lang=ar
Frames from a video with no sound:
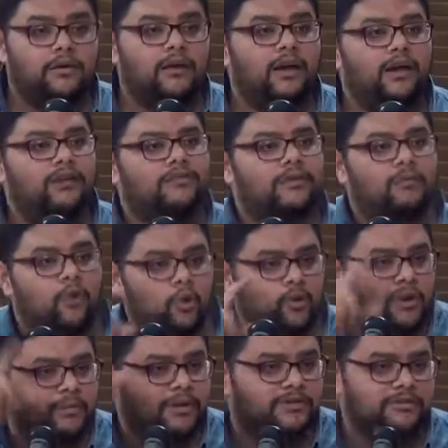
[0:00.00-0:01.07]
يعني
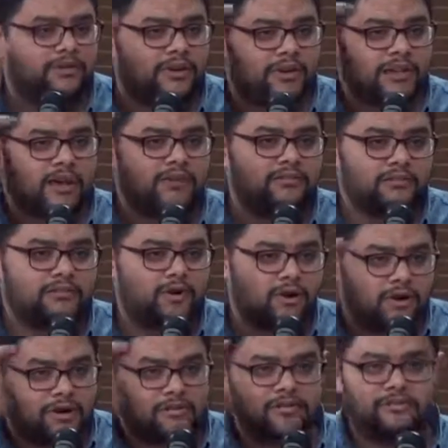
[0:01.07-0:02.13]
سامحوني بس كده عايز
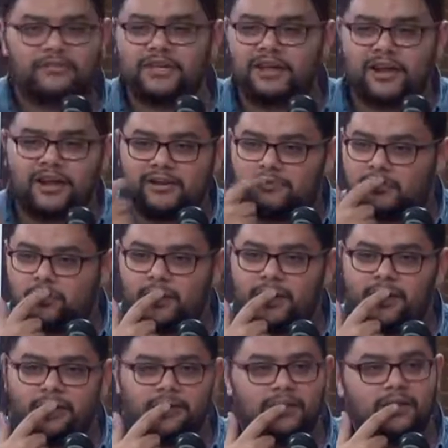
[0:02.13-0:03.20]
افكر تفكير غريب
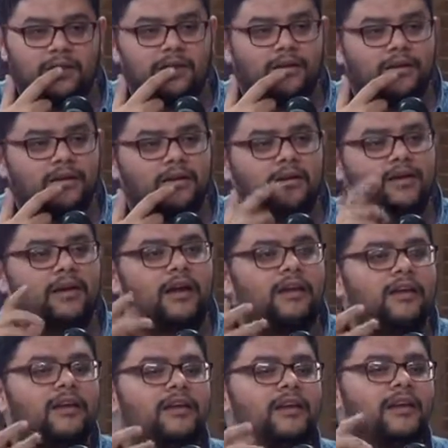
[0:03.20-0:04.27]
شويه
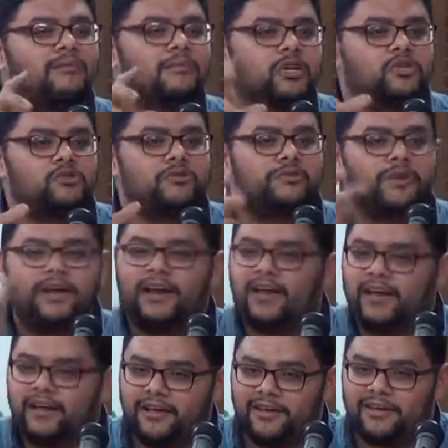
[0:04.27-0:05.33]
يعني هي لما تشوف
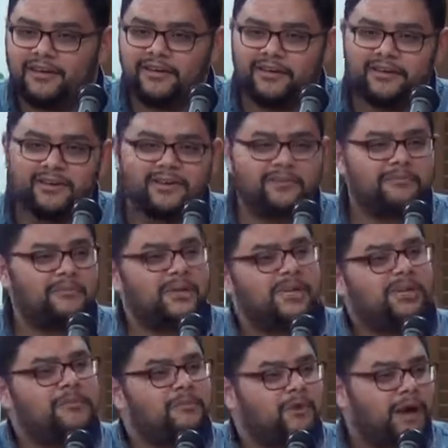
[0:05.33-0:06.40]
اله
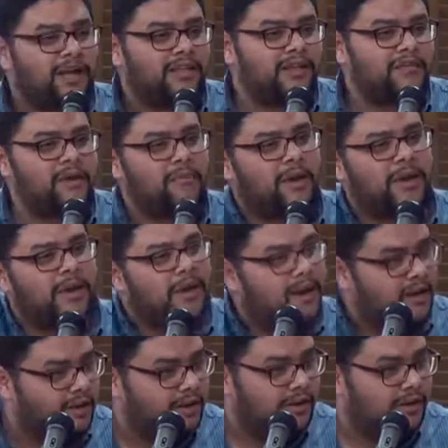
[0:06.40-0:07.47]
بيجيب واحده من
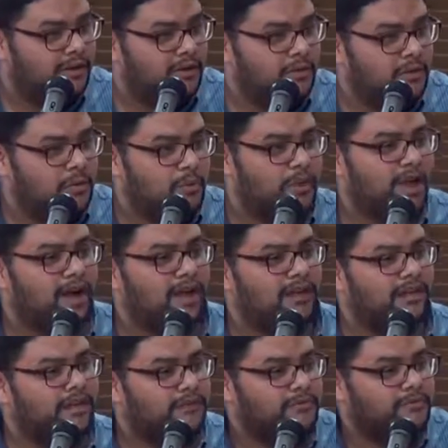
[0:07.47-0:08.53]
مجاعه
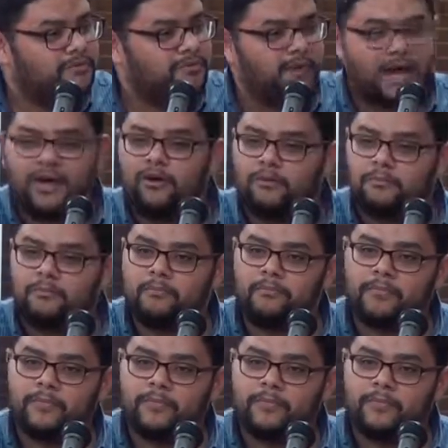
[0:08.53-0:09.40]
ويقعدها معاهم